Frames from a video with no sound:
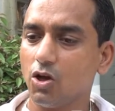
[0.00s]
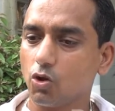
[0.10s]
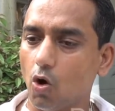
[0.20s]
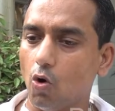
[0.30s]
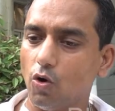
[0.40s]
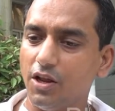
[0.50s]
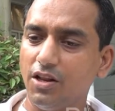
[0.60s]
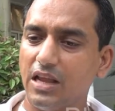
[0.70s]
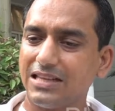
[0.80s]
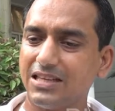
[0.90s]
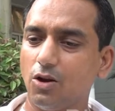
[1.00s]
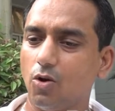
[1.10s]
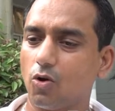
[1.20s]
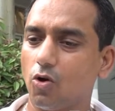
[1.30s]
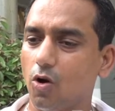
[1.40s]
तो इन ऐसे
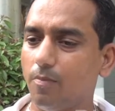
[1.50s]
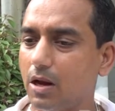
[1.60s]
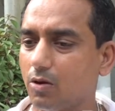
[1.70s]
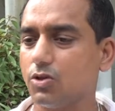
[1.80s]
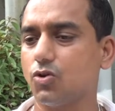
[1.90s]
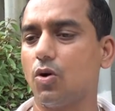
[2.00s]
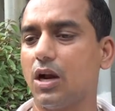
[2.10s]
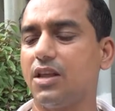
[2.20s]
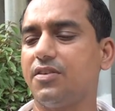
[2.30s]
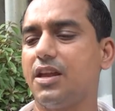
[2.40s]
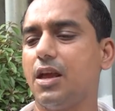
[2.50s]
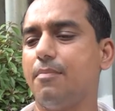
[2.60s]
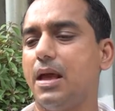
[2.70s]
लोगों को बिल्कुल छोड़ना नहीं चाहिए